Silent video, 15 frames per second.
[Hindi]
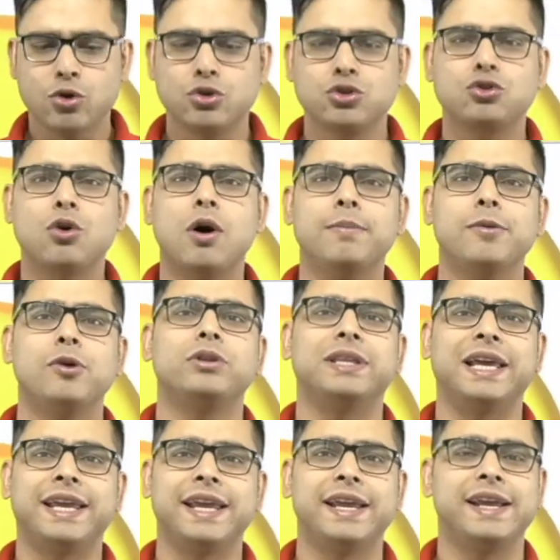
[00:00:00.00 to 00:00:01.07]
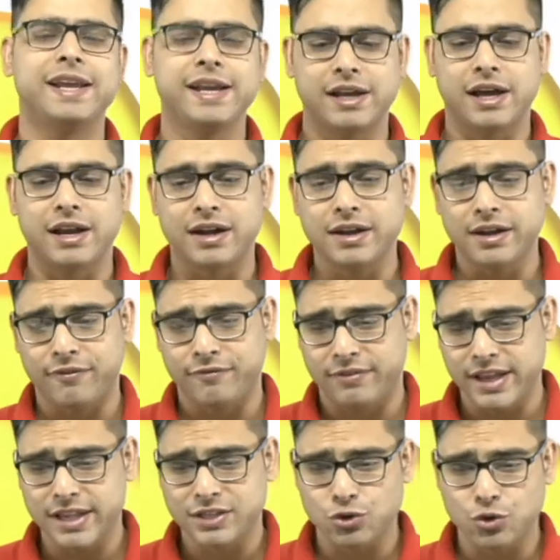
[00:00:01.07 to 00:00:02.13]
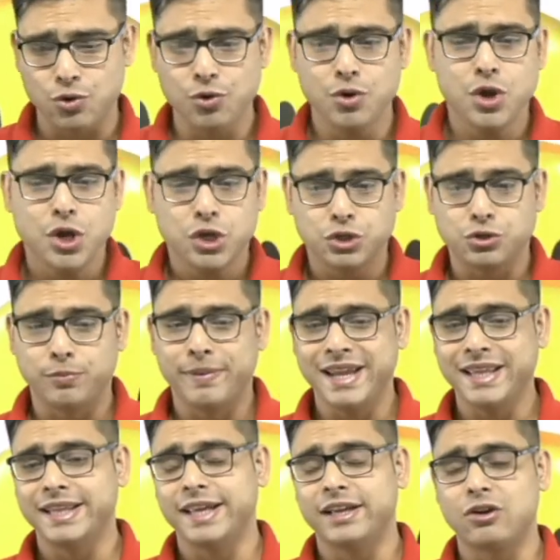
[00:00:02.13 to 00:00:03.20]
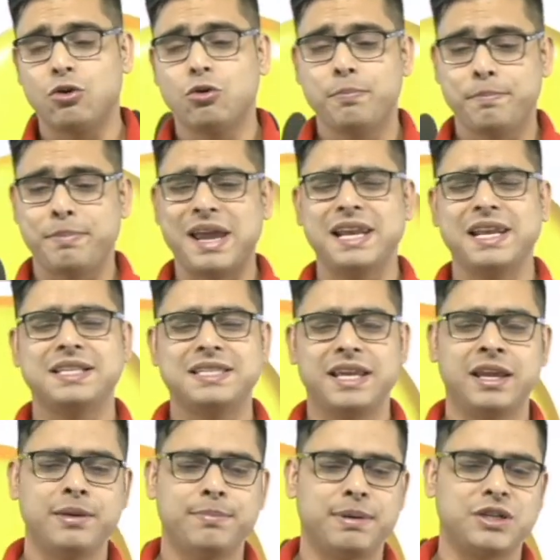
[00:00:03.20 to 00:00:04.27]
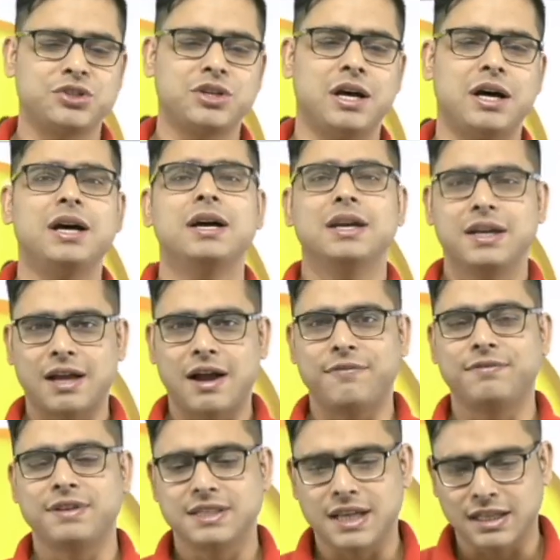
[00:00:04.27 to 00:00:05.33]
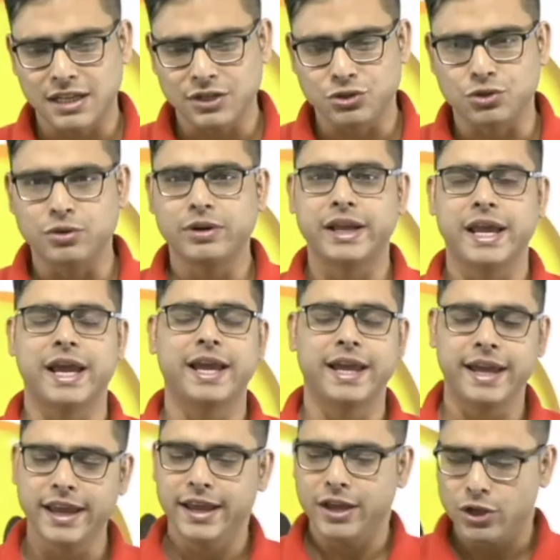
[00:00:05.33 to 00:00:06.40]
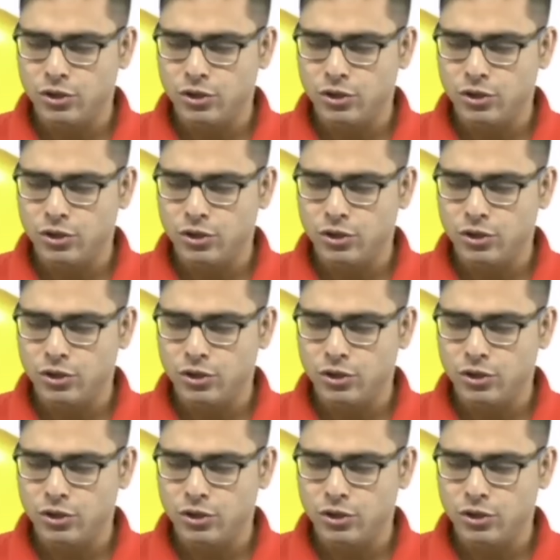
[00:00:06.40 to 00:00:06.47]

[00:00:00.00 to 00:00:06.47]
उसको हम लोग देखेंगे करंट अफेयर्स को सो मैं देख रहा हूँ पहले से ही बच्चा काफ़ी ज़्यादा जुड़ गया है